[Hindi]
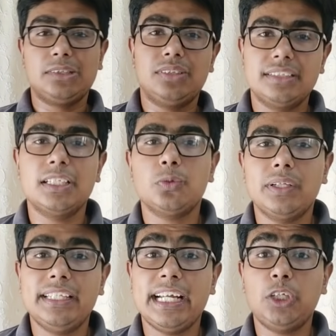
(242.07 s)
सो दिस इज
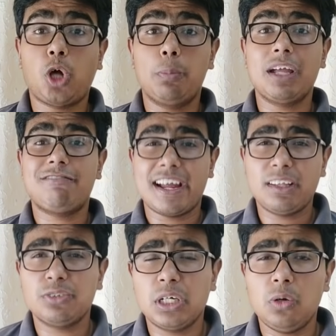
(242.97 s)
वन थिंग टॉप के
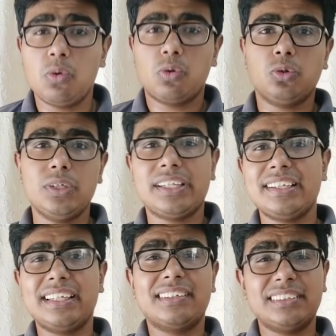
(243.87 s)
5000 लोगों को तो
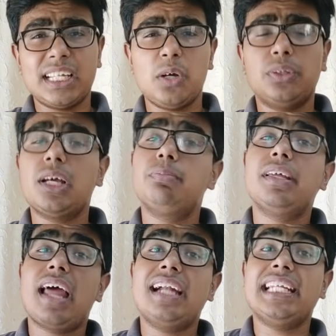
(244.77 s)
इतनी दिक्कत नहीं होती
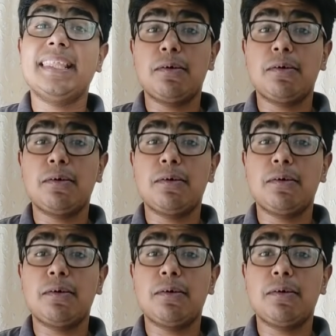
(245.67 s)
अपनी रैंक